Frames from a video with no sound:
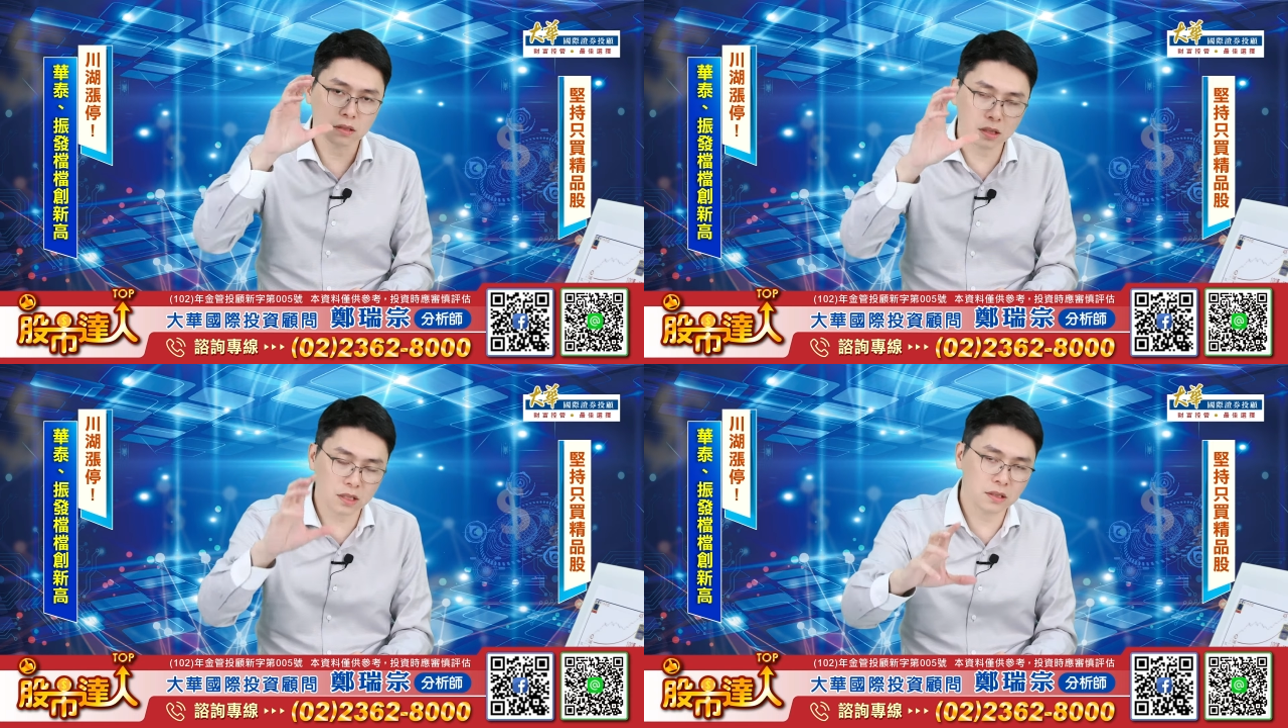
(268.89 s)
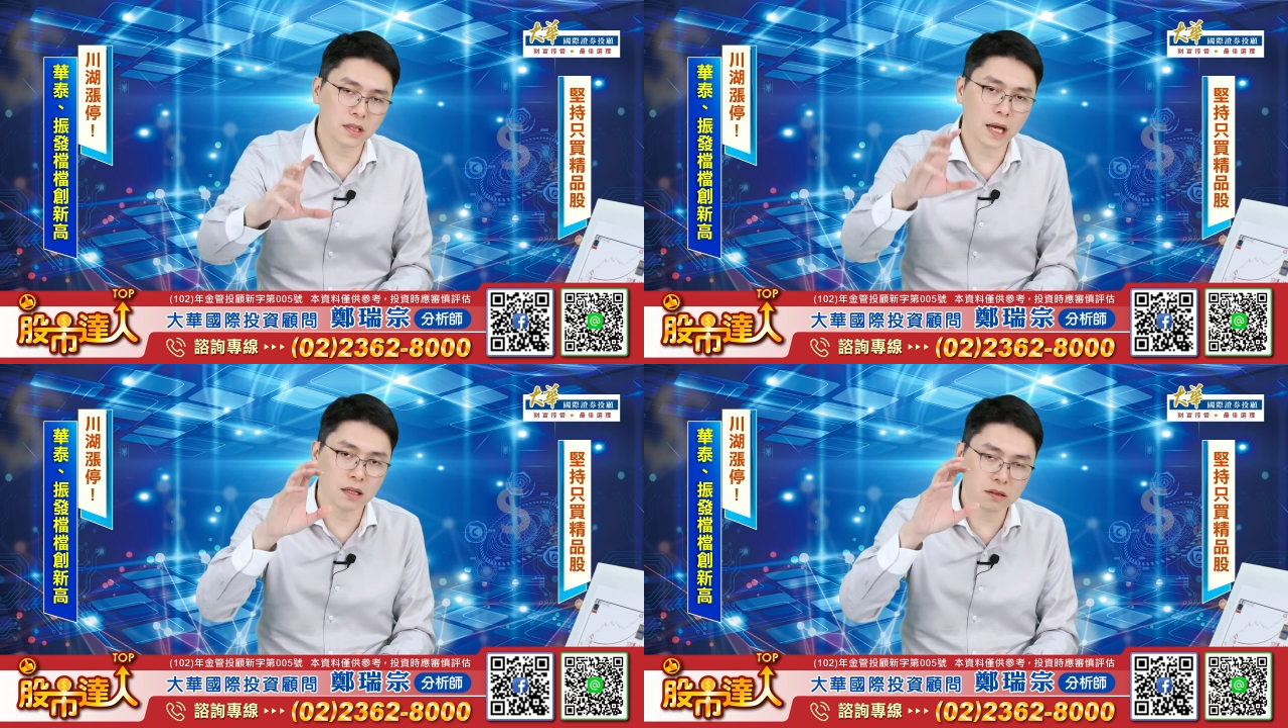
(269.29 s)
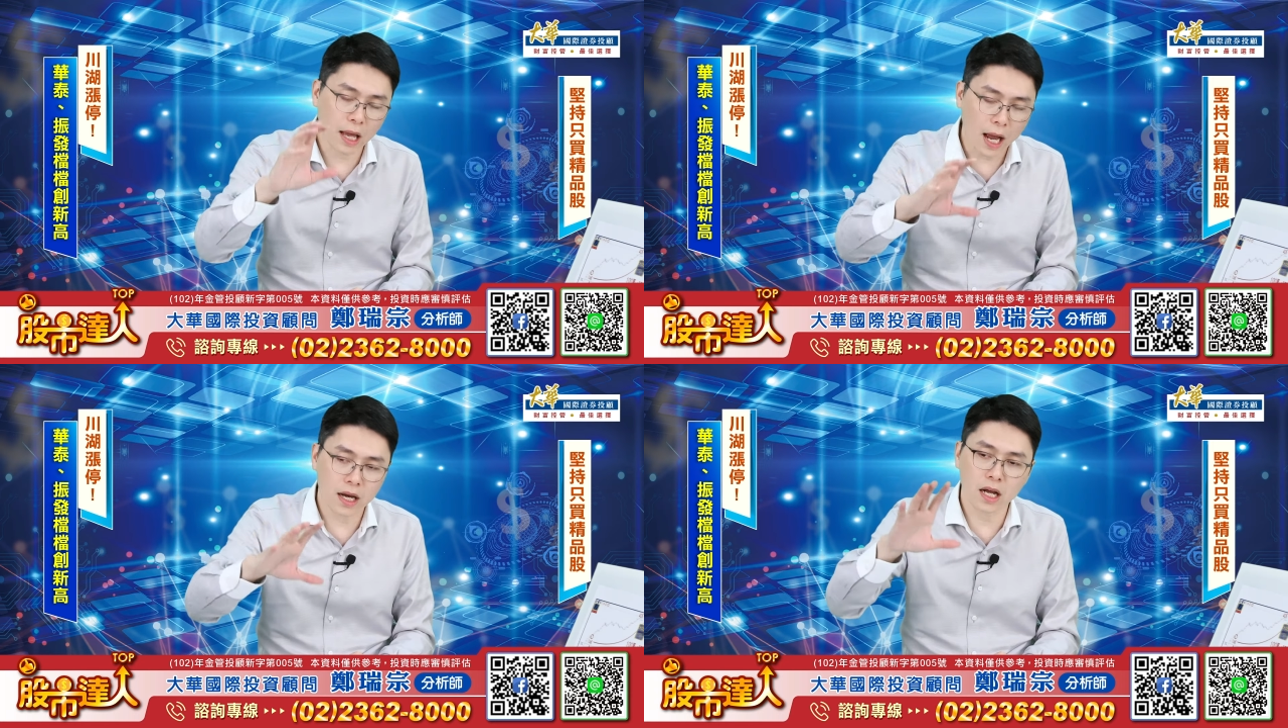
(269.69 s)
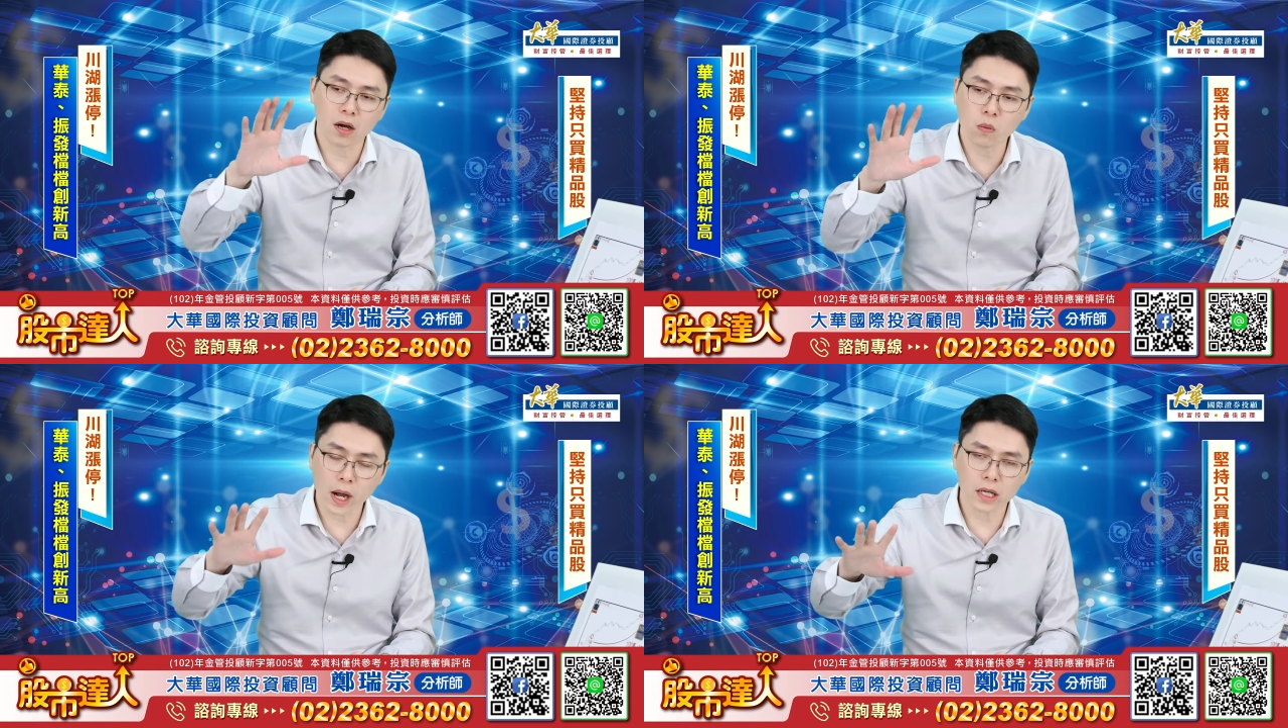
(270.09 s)
订单大
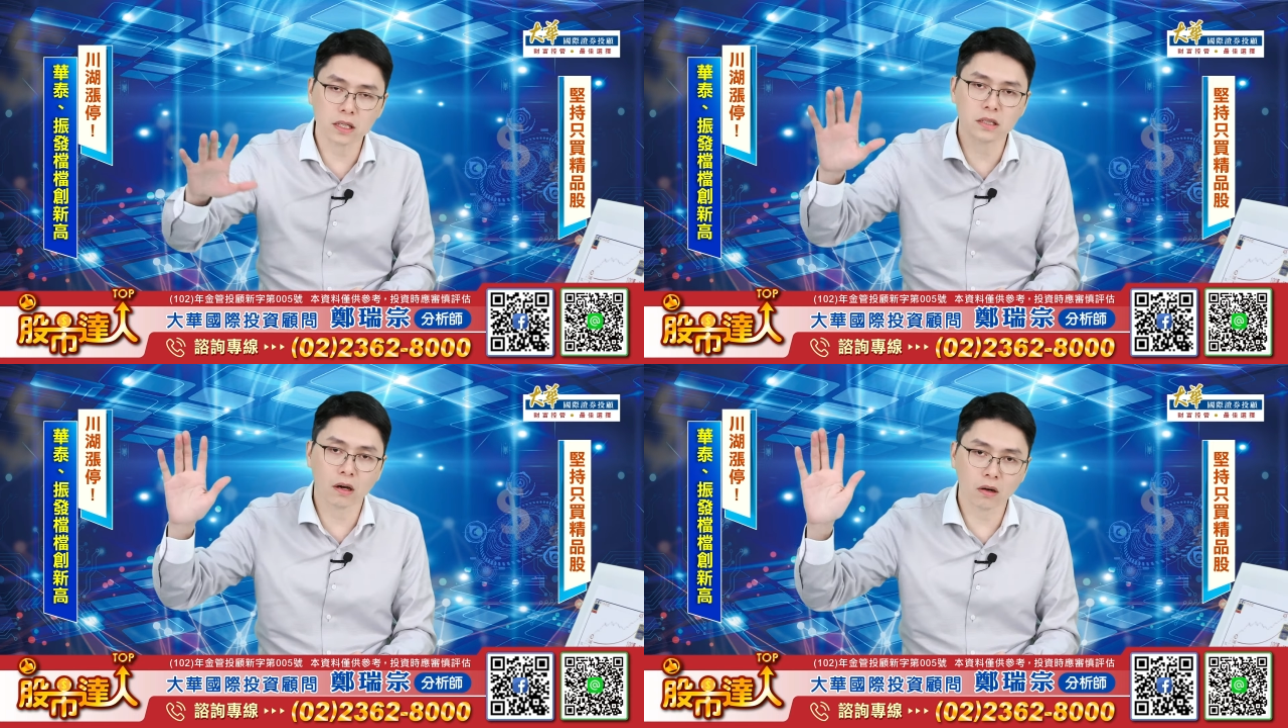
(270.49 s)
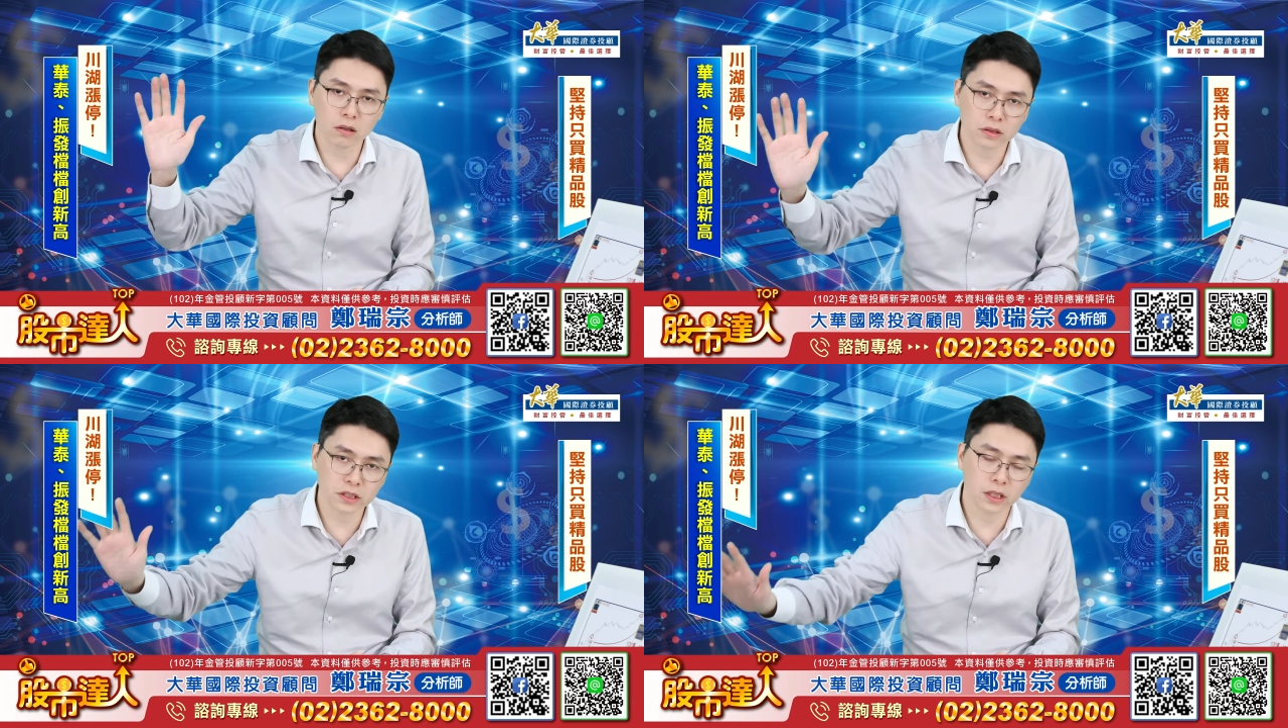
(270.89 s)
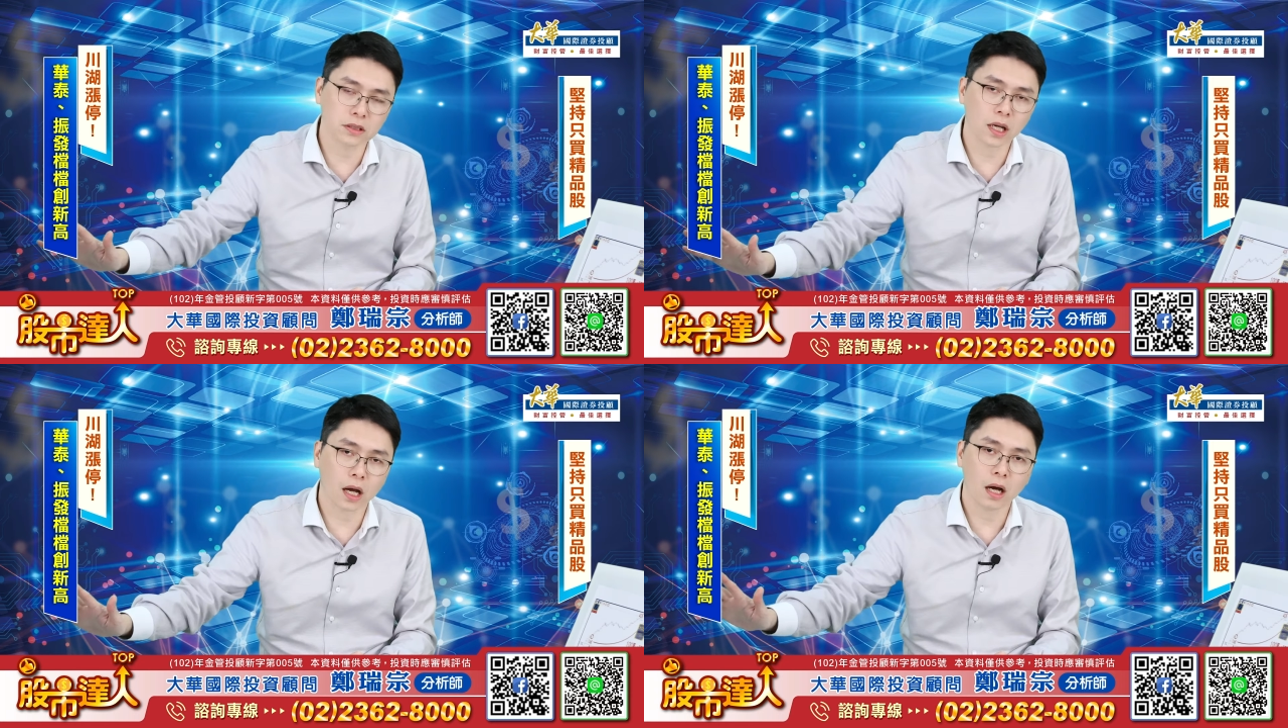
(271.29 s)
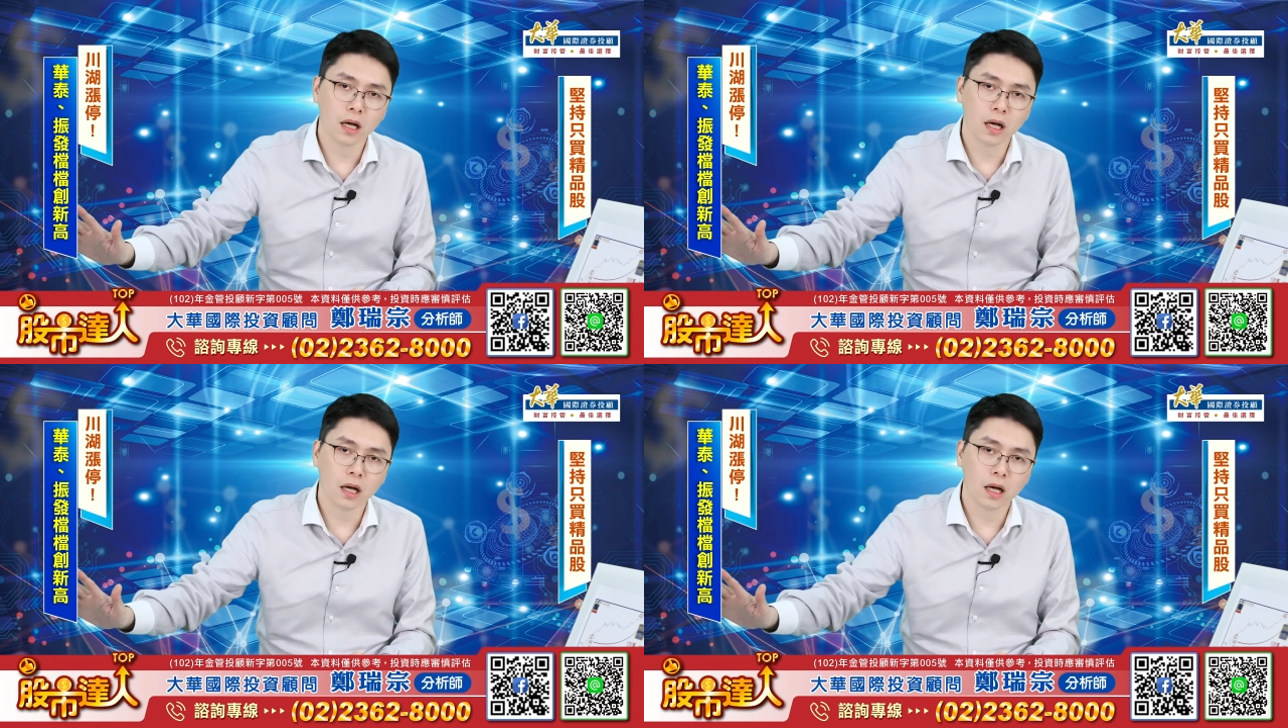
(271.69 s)
量外溢到二线厂，